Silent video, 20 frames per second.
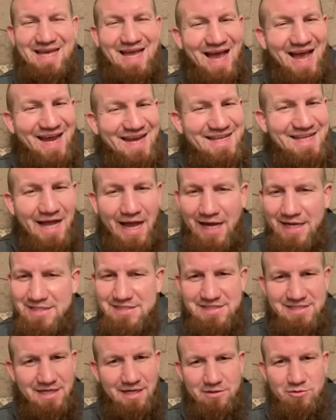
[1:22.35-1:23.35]
Kein
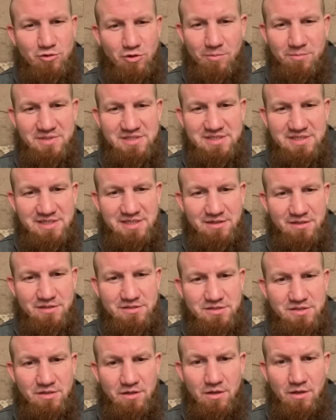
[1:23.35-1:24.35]
einziger hat
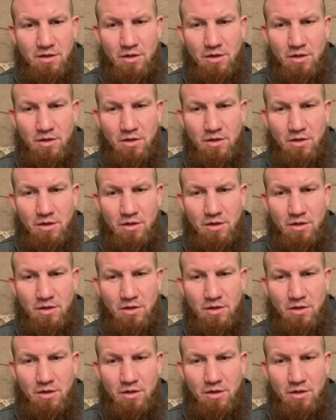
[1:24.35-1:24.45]
kommentiert,